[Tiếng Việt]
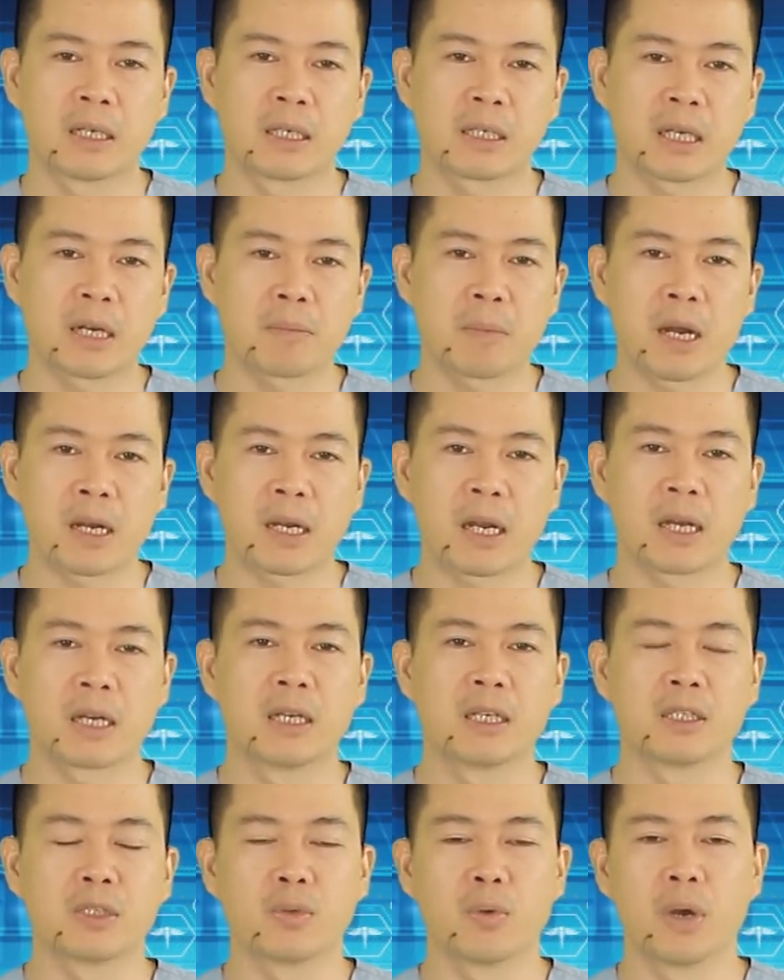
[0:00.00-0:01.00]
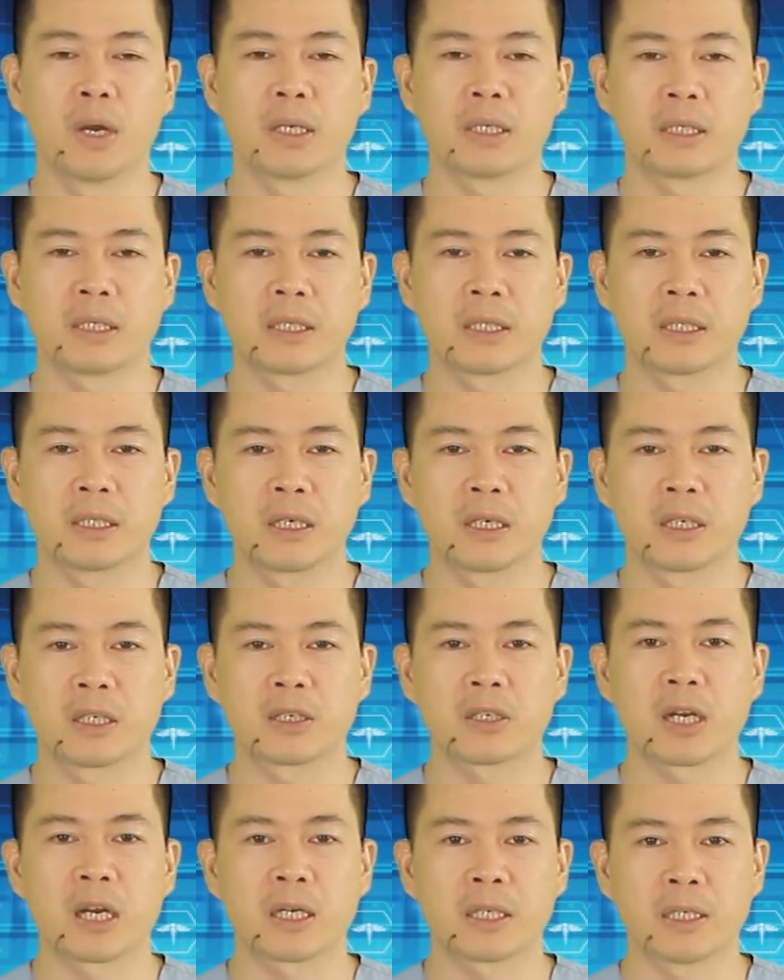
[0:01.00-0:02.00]
uh, Các bác càng lớn tuổi thì cái cơ
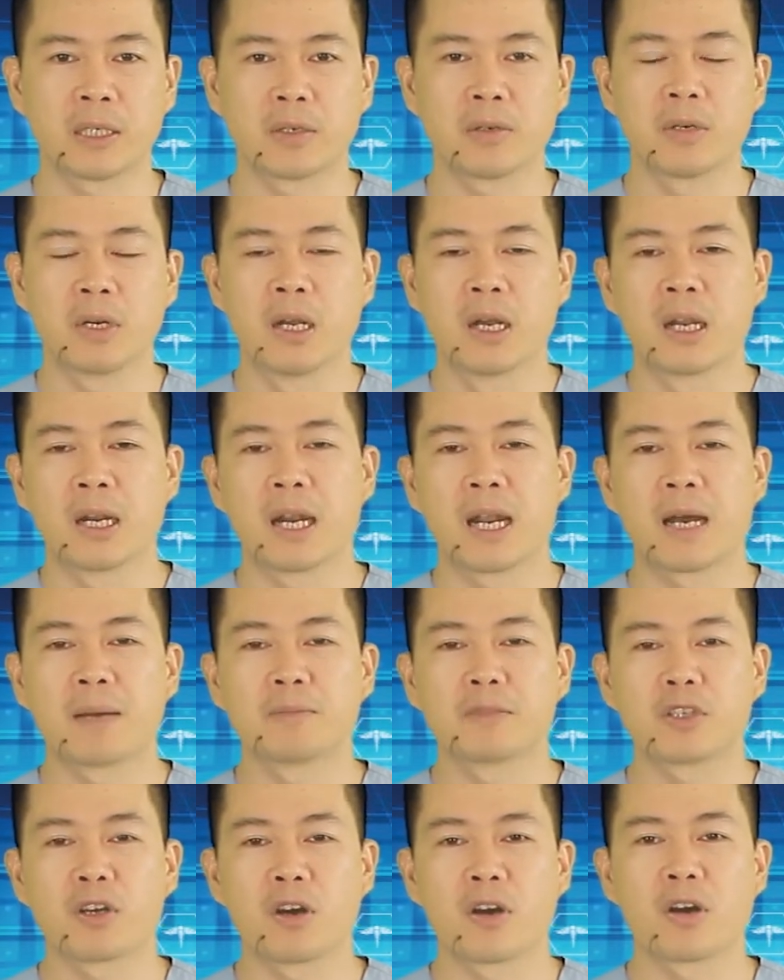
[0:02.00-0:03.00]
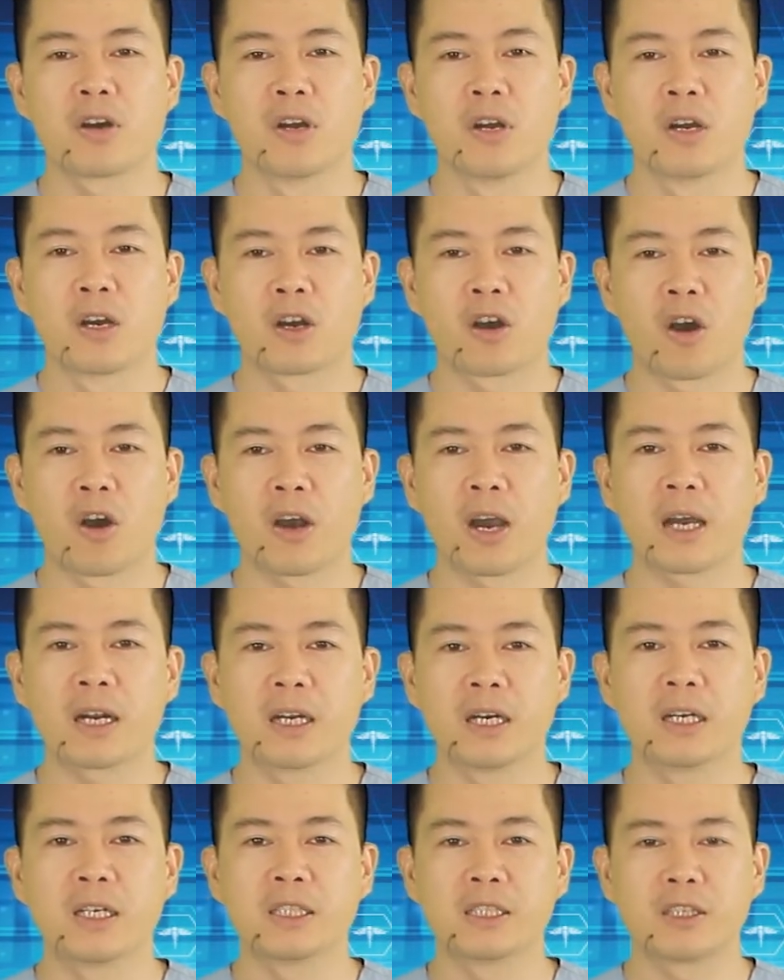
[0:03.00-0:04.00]
đó càng yếu, làm cho khó
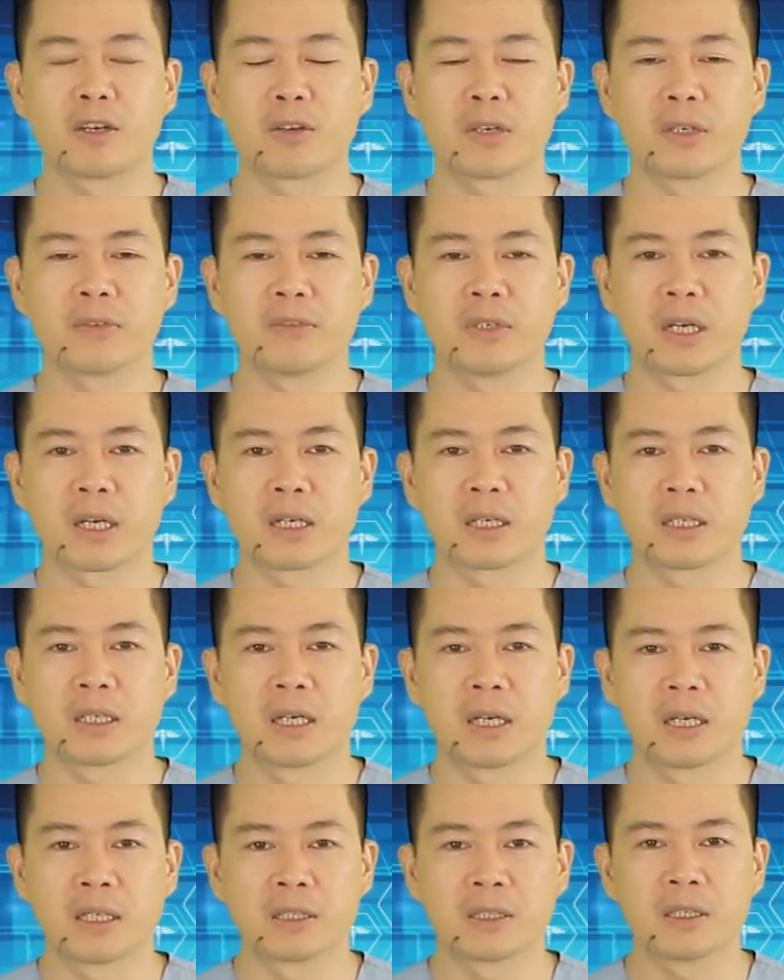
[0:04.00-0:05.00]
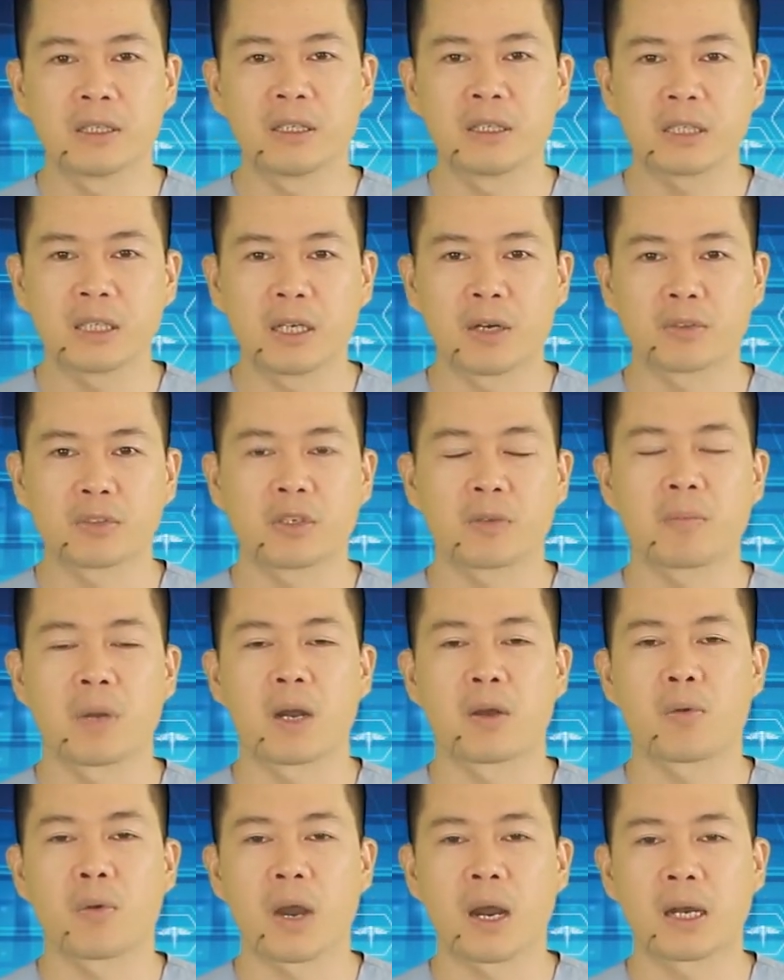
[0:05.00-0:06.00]
khăn hơn trong cái việc uh, giữ nước tiểu trong
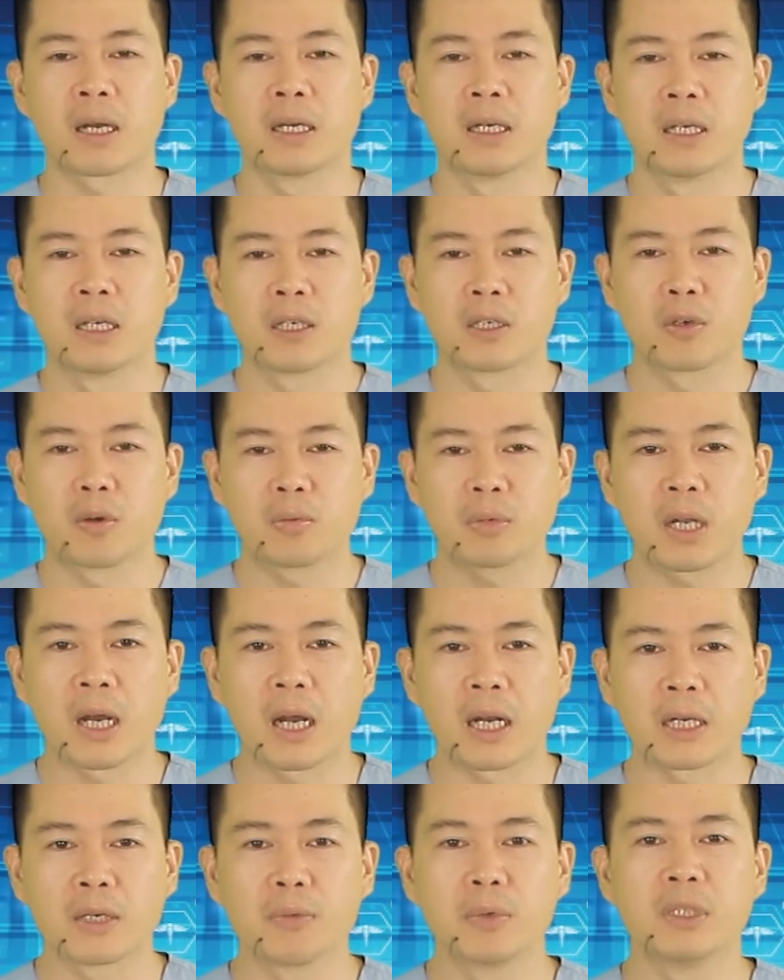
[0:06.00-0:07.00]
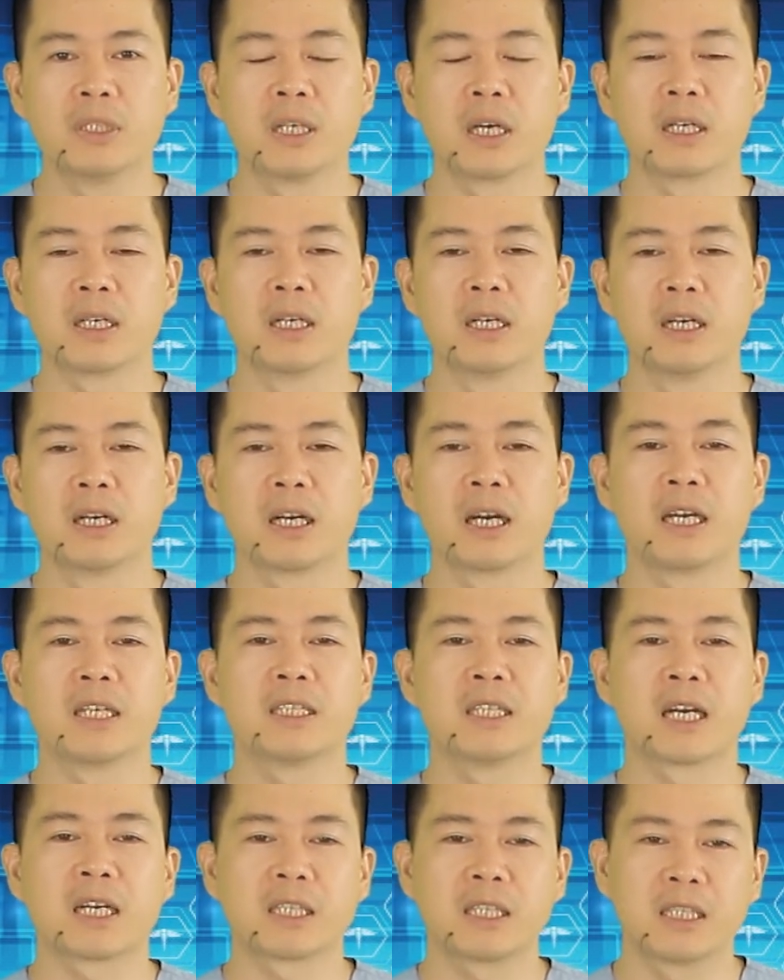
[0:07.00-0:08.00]
bàng quang, cũng là cái nguyên nhân
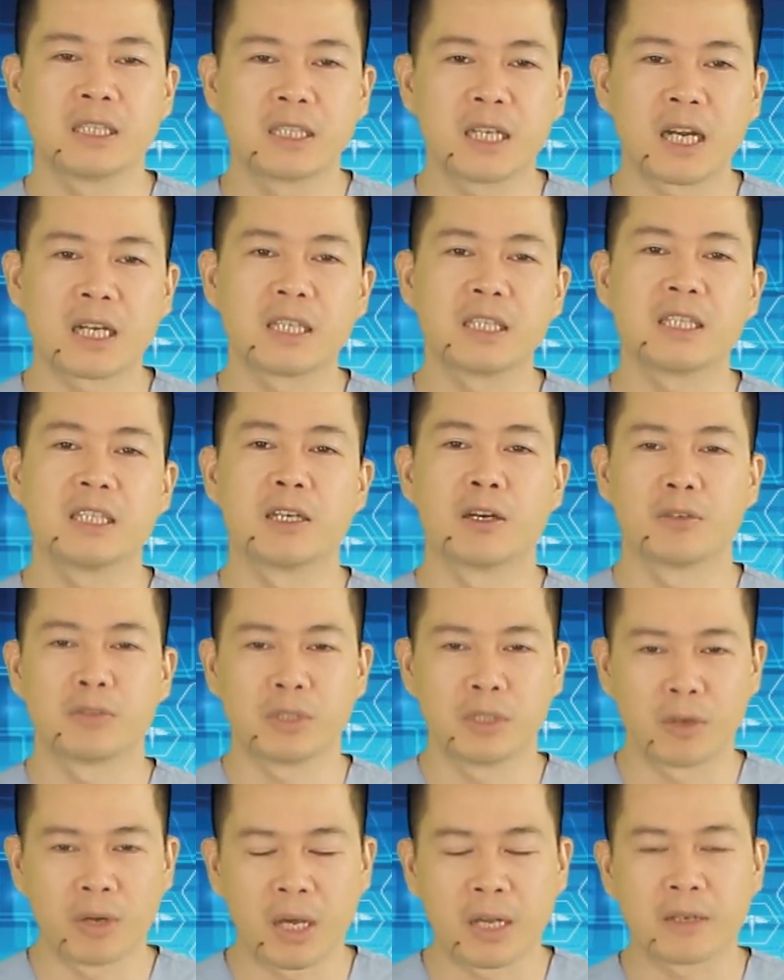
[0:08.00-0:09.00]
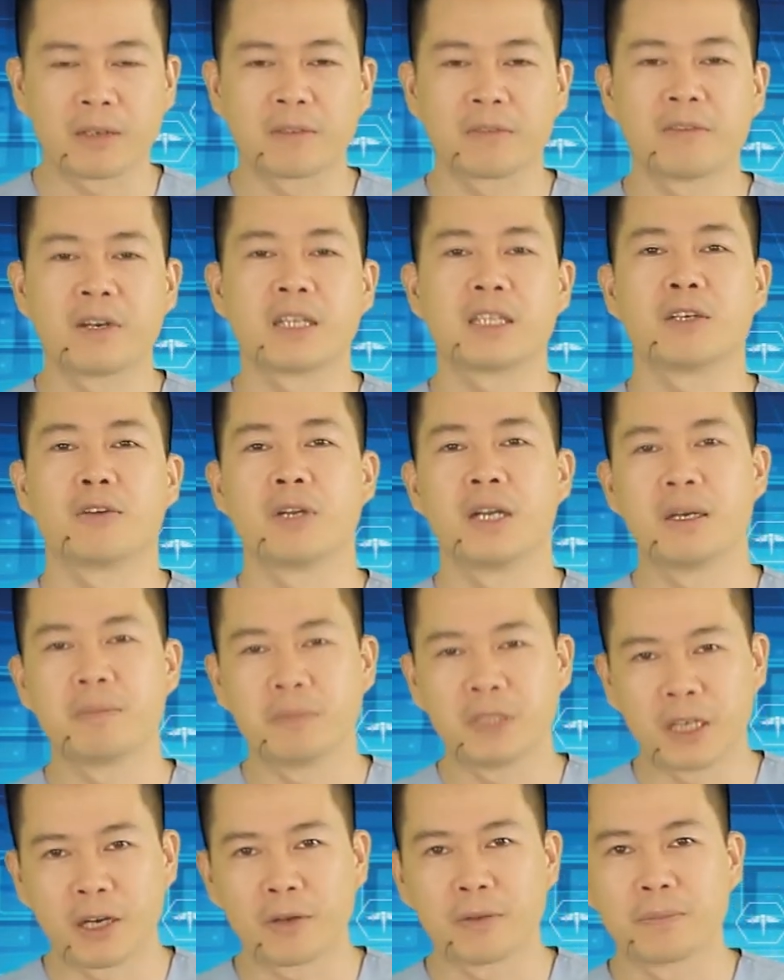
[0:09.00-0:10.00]
gây ra cái tình trạng đi tiểu nhiều lần và tiểu
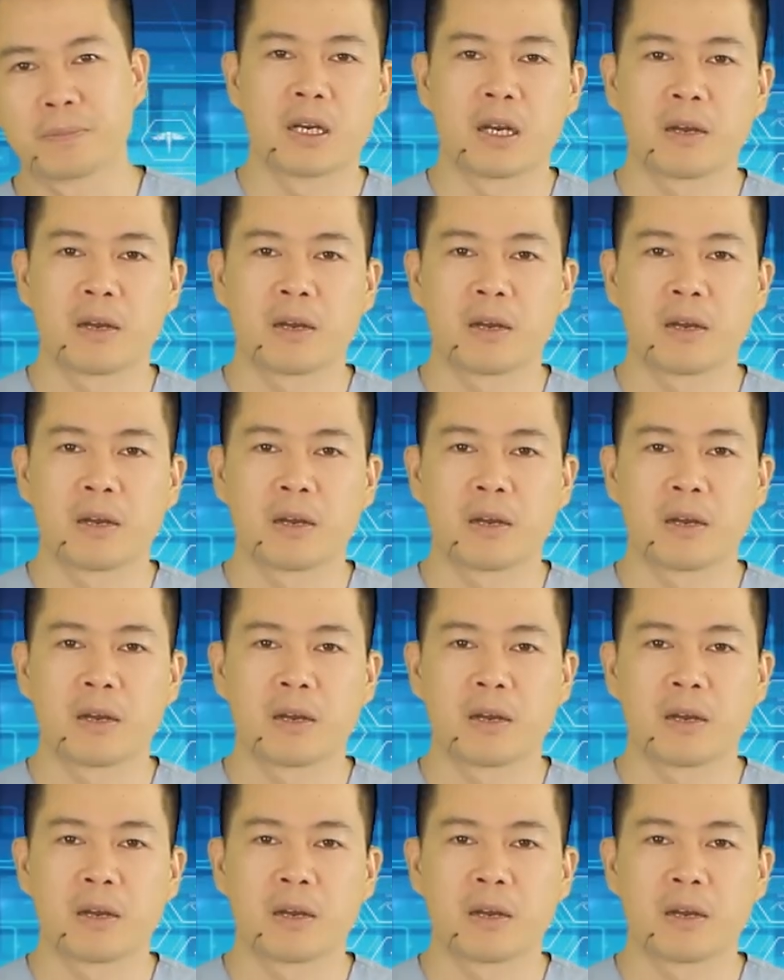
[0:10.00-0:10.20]
đêm nhiều.